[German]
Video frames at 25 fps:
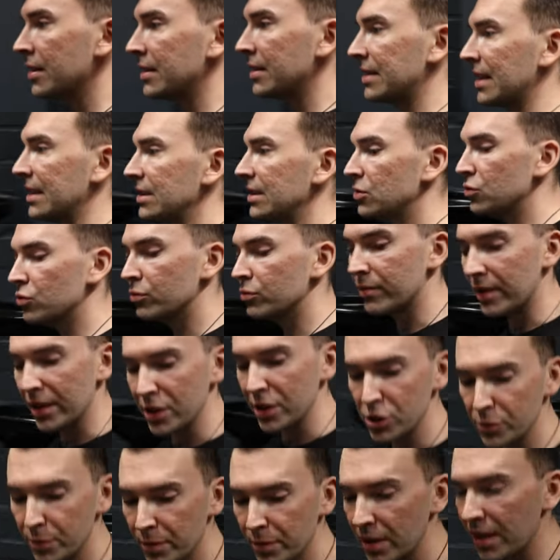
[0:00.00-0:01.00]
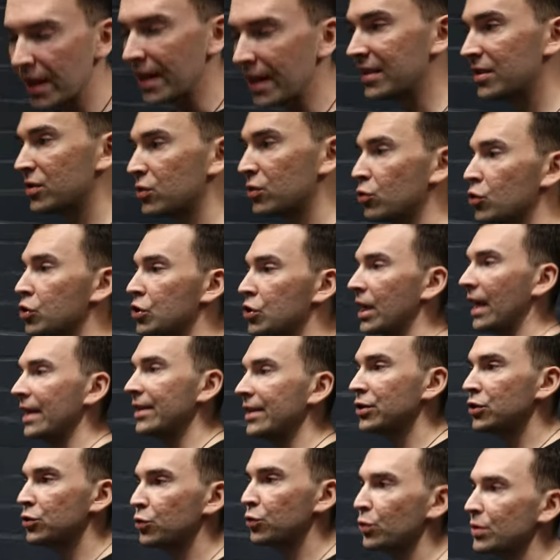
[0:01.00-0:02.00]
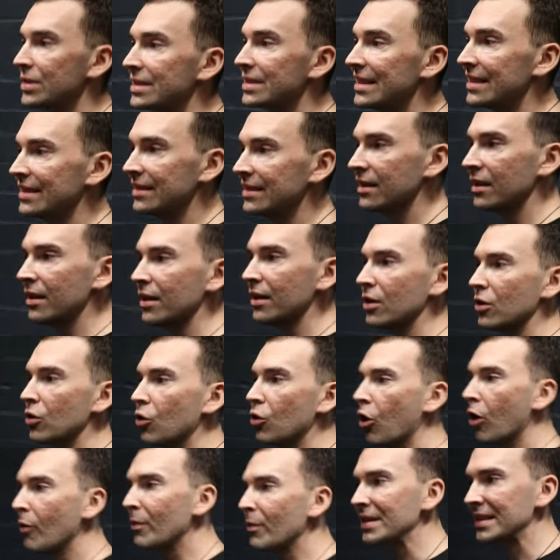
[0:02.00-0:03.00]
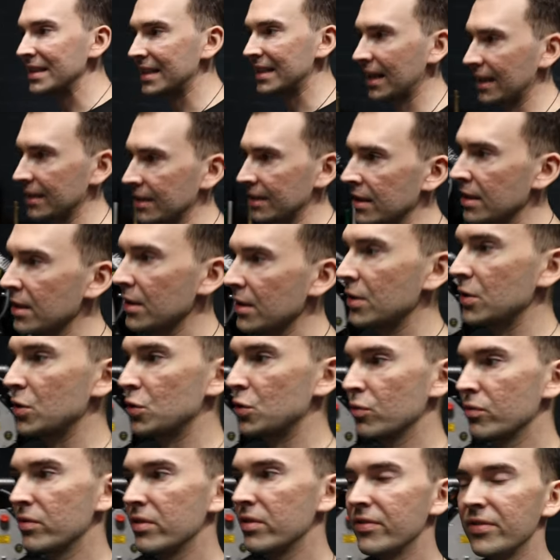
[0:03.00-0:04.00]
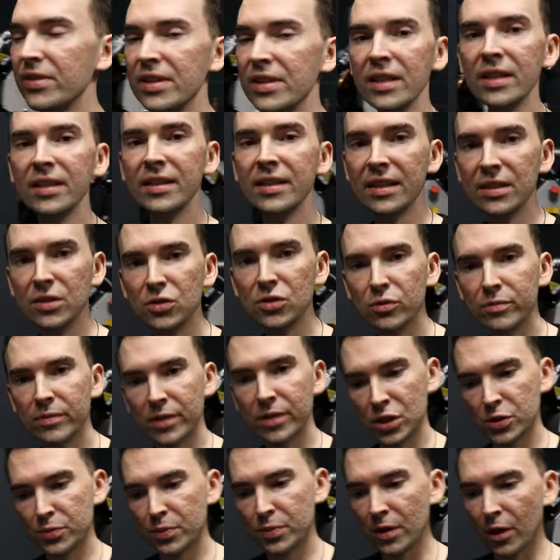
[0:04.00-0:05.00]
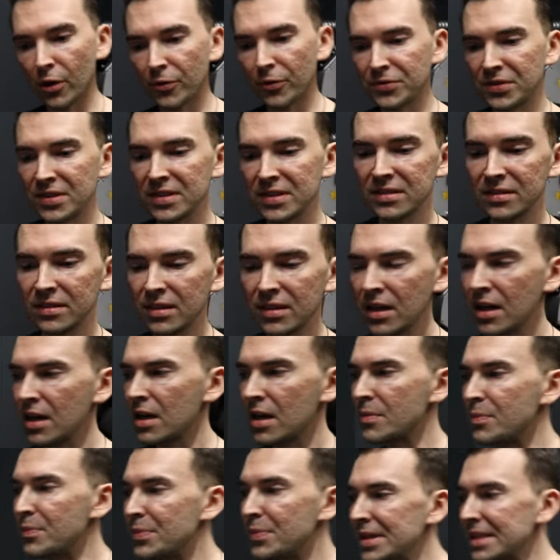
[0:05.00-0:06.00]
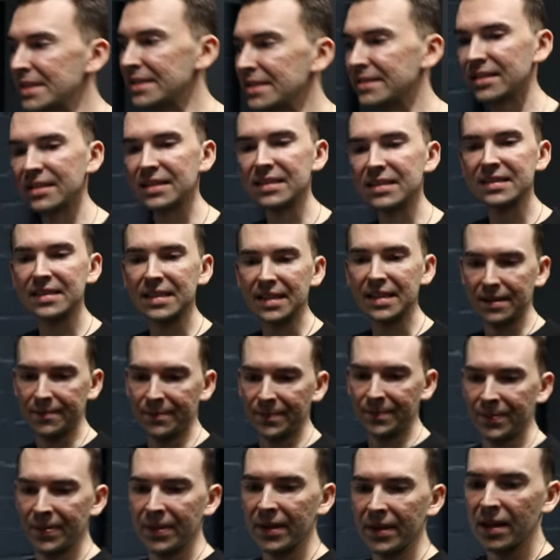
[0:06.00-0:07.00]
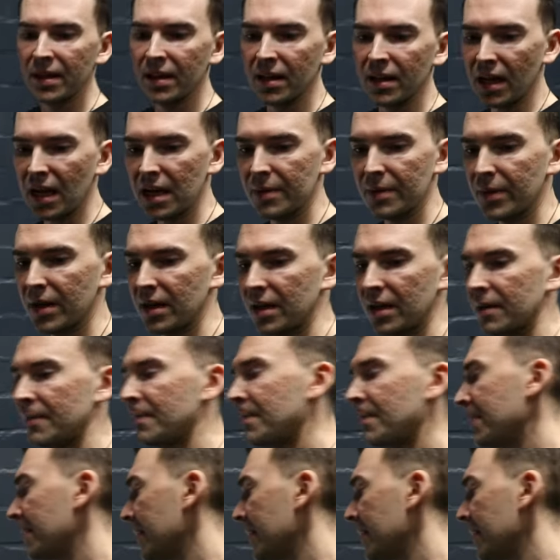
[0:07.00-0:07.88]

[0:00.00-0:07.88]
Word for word: dass zum Beispiel es zu Schallstößen kommen kann, so wie wir jetzt zum Beispiel auf diesem Bild sehen. Einmal,